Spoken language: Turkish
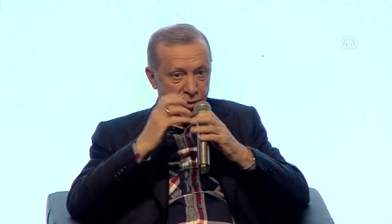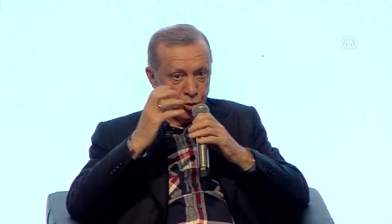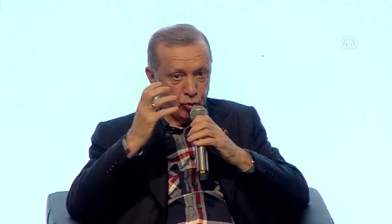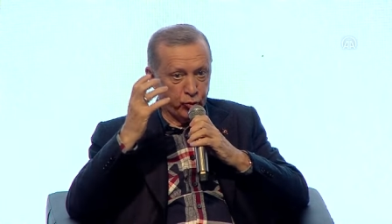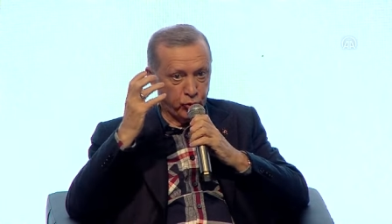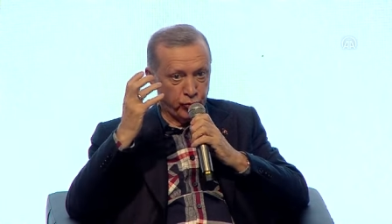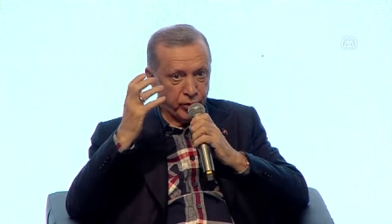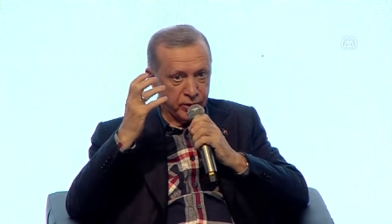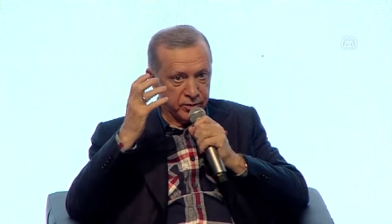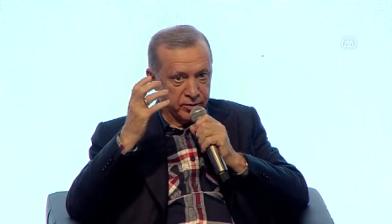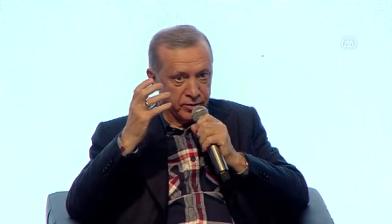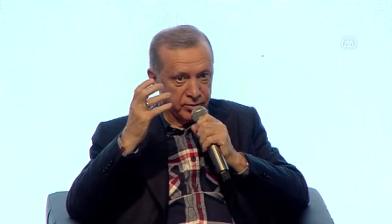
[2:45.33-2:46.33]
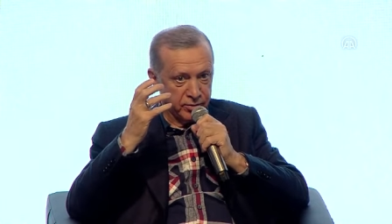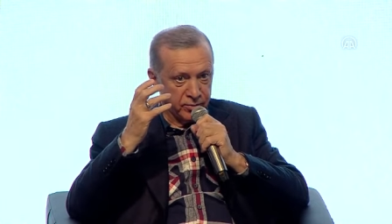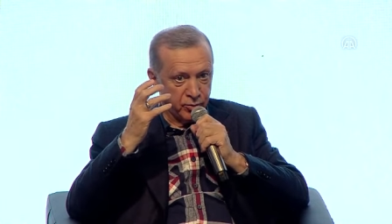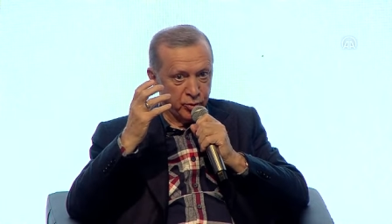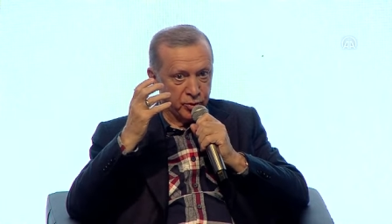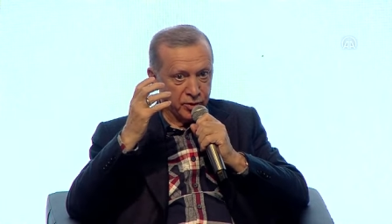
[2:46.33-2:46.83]
ne ufuk var
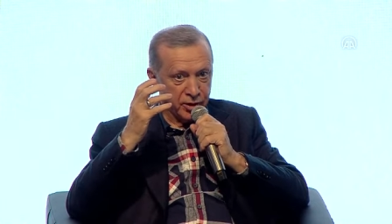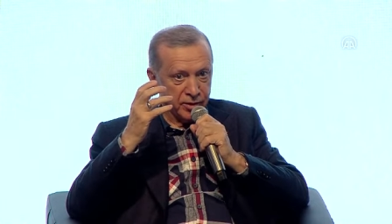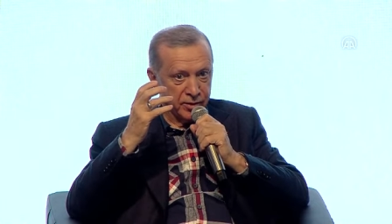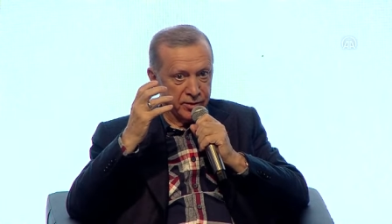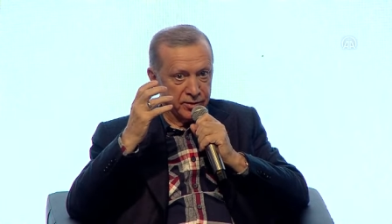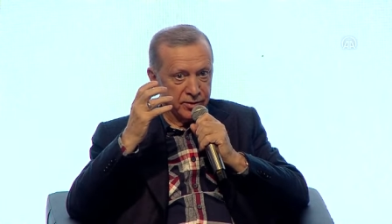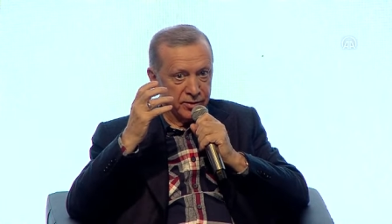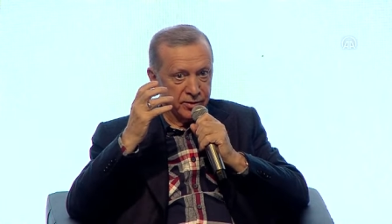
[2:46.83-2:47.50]
o insanlarda.